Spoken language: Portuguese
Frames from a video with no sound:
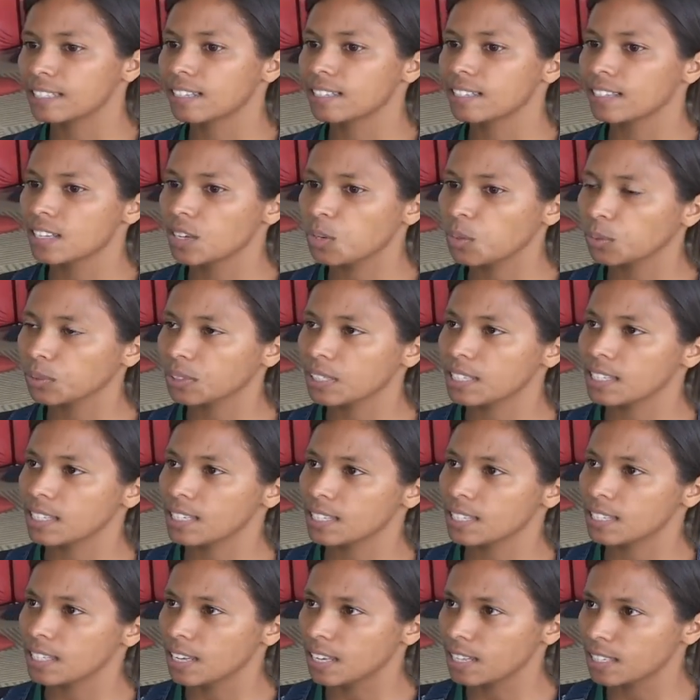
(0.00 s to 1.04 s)
Nas segundas e
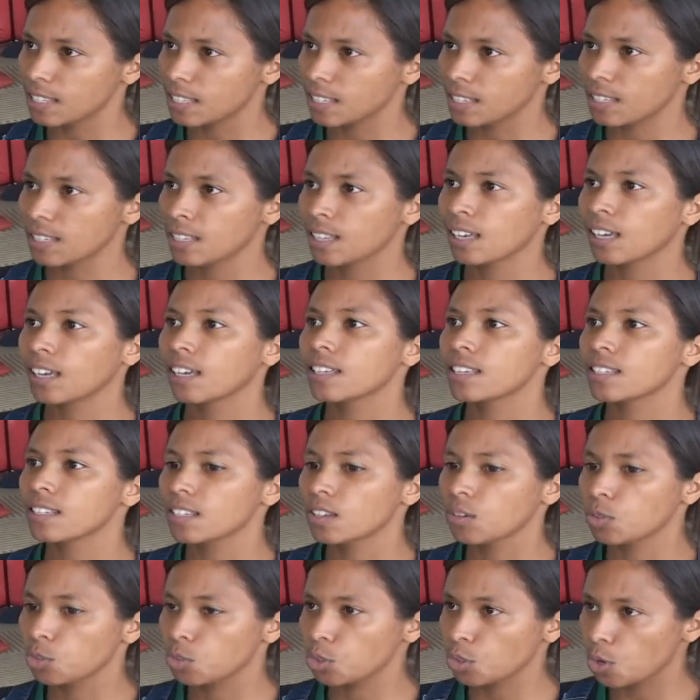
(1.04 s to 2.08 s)
sextas
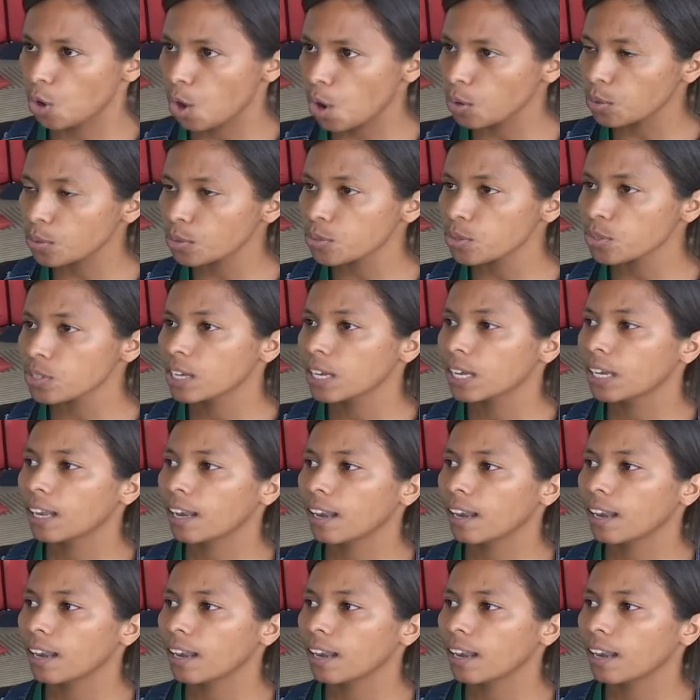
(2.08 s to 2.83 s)
são os jogos,